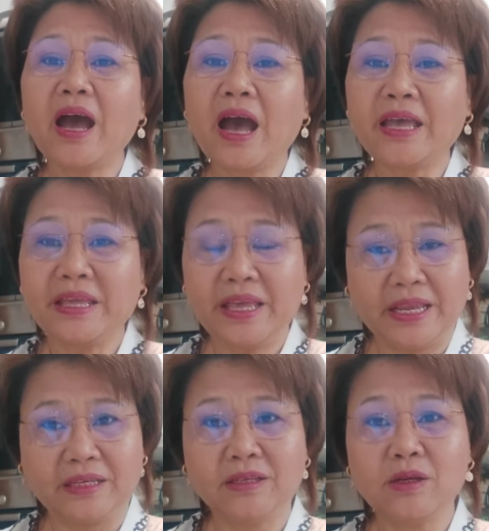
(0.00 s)
ให้เห็
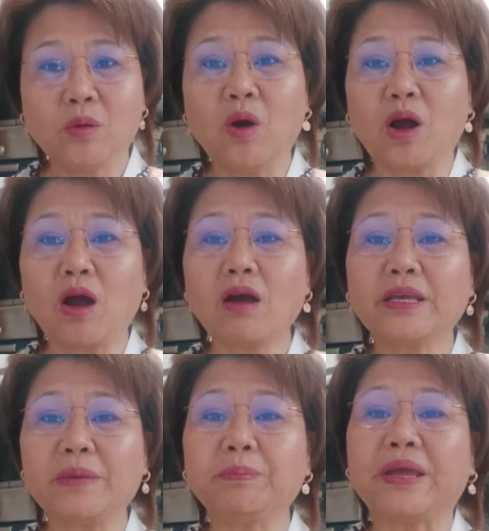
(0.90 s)
นหัวข้อ
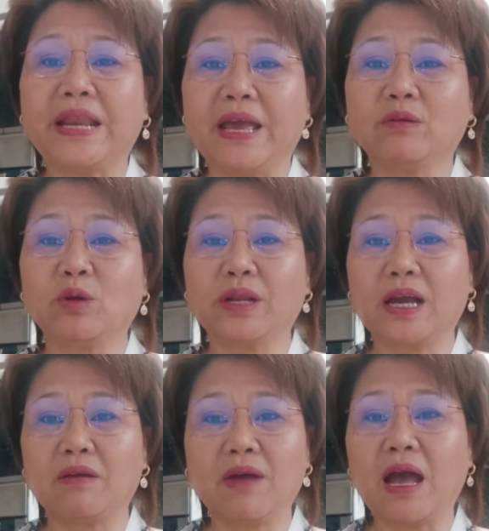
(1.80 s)
คิดไปแล้วเนาะนะ
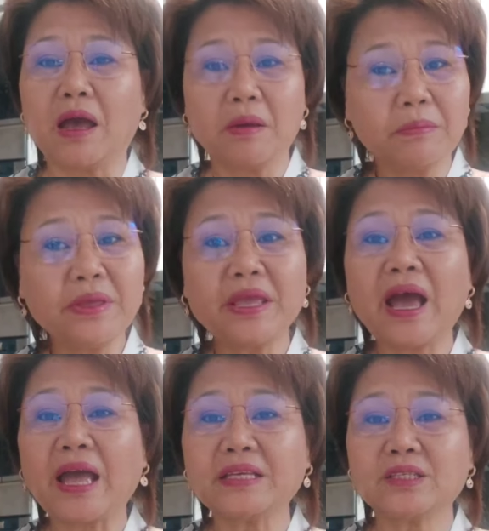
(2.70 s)
คะว่า มี
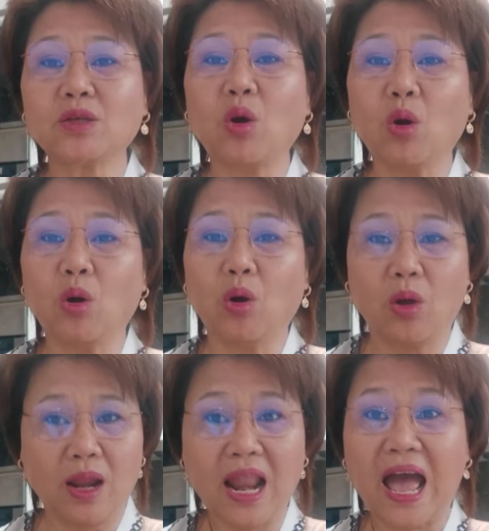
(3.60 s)
ไฮโซ
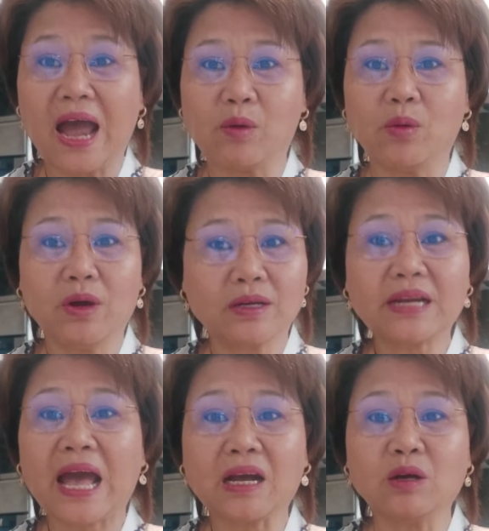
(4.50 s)
ลาว
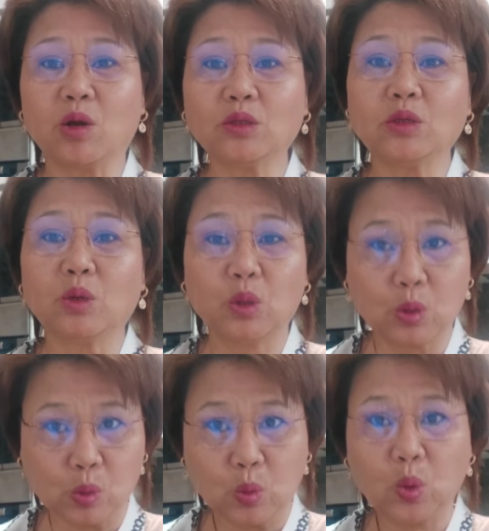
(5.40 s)
นั่งรถห
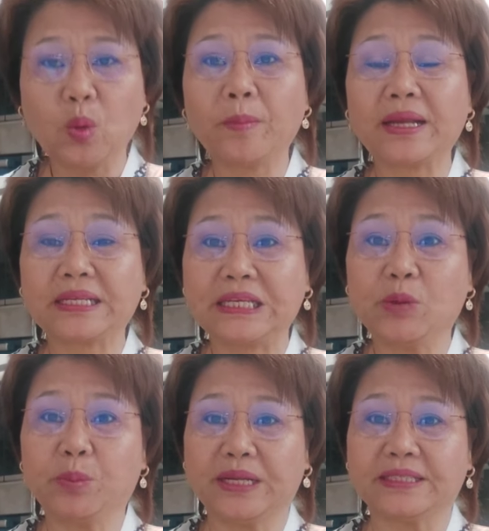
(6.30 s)
รู มาเที่ย
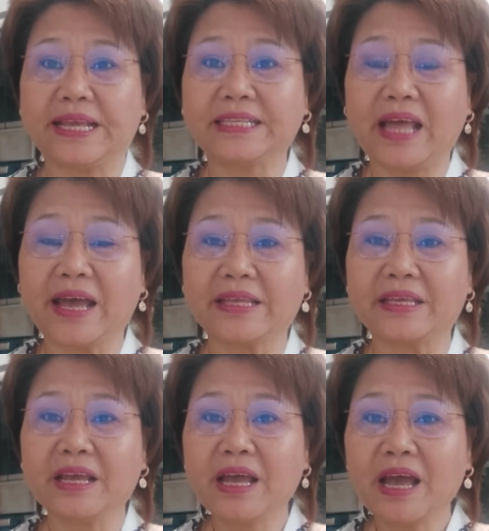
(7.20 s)
วประเทศไทย
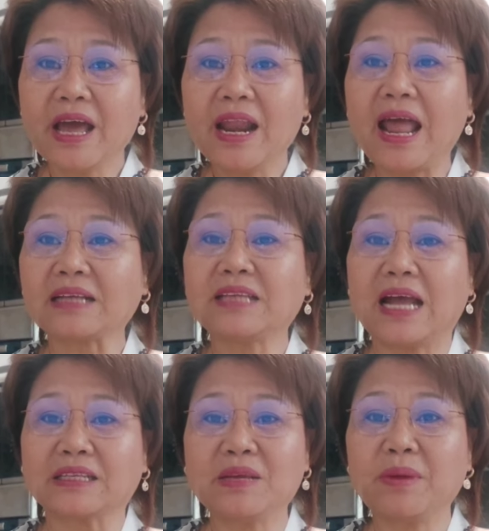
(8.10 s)
หลังจา
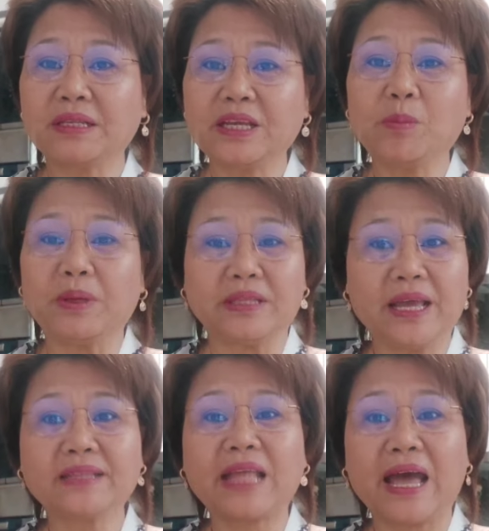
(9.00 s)
กที่มาเที่ยวประเท
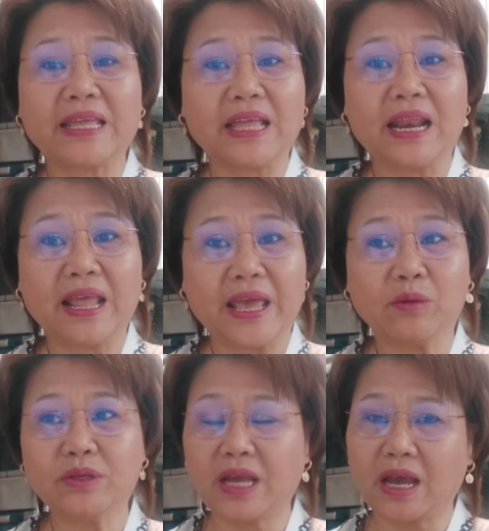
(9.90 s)
ศไทยแล้ว
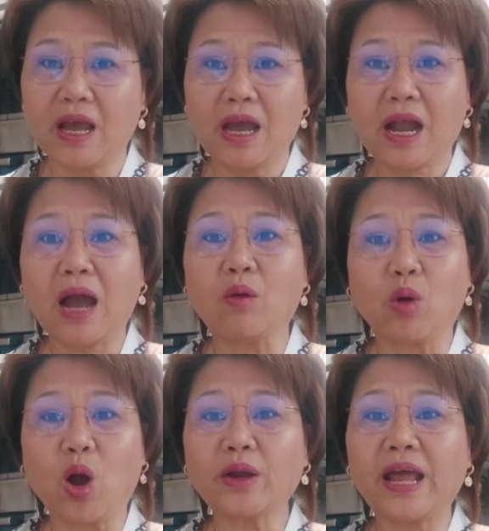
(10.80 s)
เนี่ยเขา
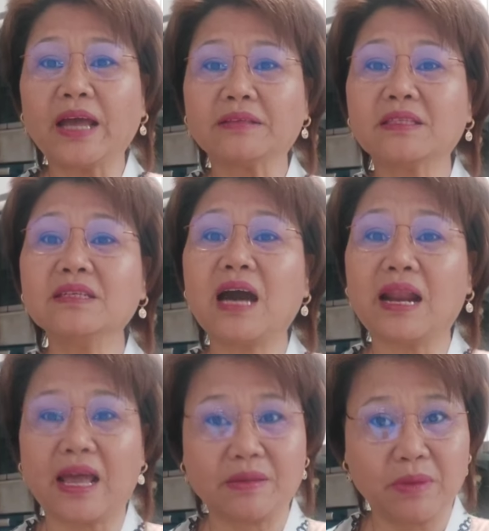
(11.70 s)
ก็ได้ซื้ออะ
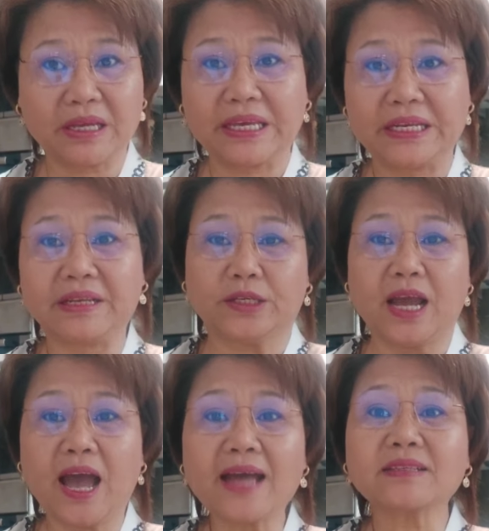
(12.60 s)
ไรมากิน
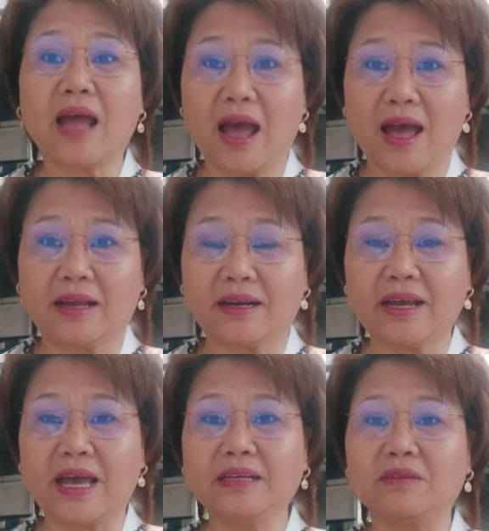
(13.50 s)
ข้างทาง
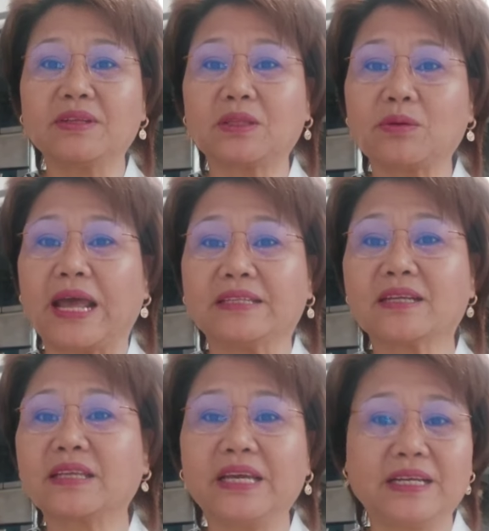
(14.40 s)
นะคะหรือว่าตรงไหนสักที่